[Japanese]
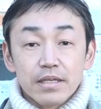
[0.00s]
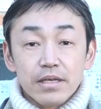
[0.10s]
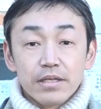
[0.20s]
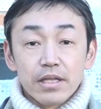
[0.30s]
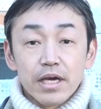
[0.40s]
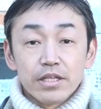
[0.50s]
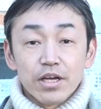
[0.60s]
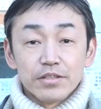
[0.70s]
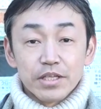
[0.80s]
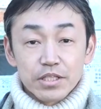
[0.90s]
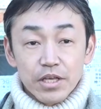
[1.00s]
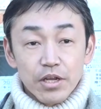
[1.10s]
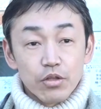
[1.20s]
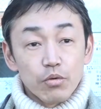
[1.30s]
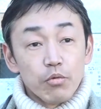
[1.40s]
ていただいたんですけ
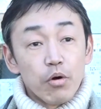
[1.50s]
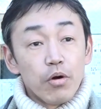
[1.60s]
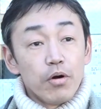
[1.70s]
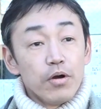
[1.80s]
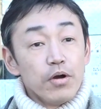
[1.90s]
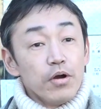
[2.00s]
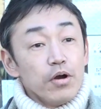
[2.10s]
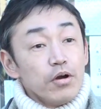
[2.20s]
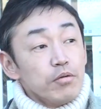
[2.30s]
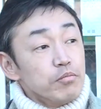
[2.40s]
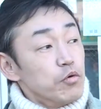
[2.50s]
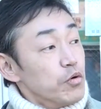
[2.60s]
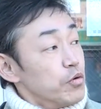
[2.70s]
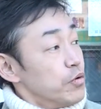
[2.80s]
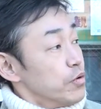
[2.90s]
れども
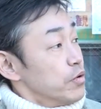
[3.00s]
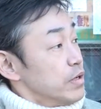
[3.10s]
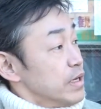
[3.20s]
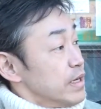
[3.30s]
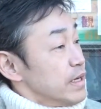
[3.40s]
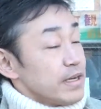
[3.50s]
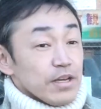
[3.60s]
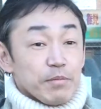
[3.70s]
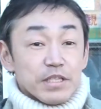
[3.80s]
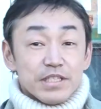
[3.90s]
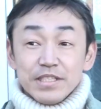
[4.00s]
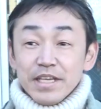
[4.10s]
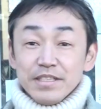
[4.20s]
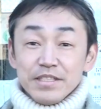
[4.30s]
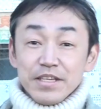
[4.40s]
もうやっぱり自
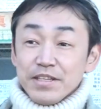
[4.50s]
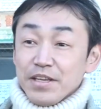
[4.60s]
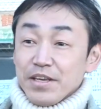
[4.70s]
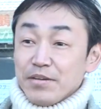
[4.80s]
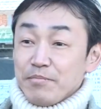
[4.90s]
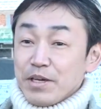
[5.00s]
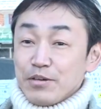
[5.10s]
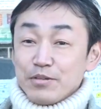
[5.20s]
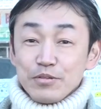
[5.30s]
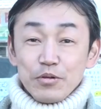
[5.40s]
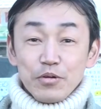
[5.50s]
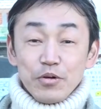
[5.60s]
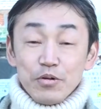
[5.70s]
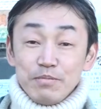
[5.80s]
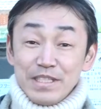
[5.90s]
転車で巡ると
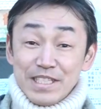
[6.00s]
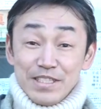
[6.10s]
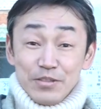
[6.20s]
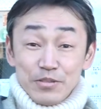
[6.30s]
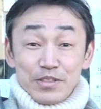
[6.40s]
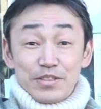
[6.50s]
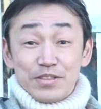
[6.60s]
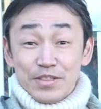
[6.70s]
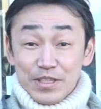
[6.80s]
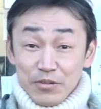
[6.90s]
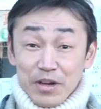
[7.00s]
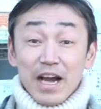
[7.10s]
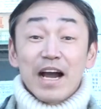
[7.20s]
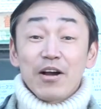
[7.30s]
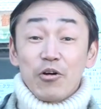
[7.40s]
こう道の作りと
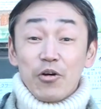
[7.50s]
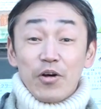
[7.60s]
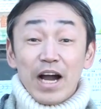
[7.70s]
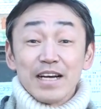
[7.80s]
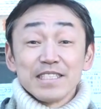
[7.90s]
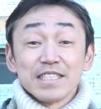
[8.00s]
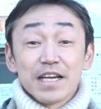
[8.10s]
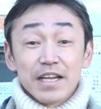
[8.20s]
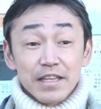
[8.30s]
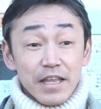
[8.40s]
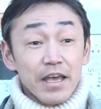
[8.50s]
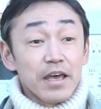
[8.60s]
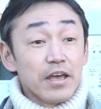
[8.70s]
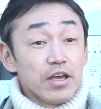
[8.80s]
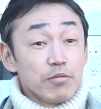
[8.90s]
かがこう感じられて
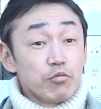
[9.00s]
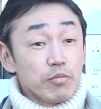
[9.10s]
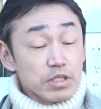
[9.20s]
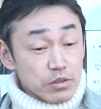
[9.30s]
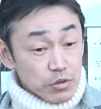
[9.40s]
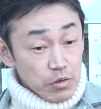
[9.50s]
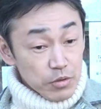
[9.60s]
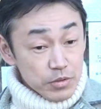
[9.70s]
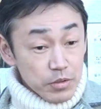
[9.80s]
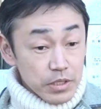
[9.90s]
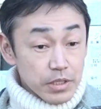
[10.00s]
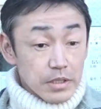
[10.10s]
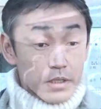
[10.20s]
もうまずその細い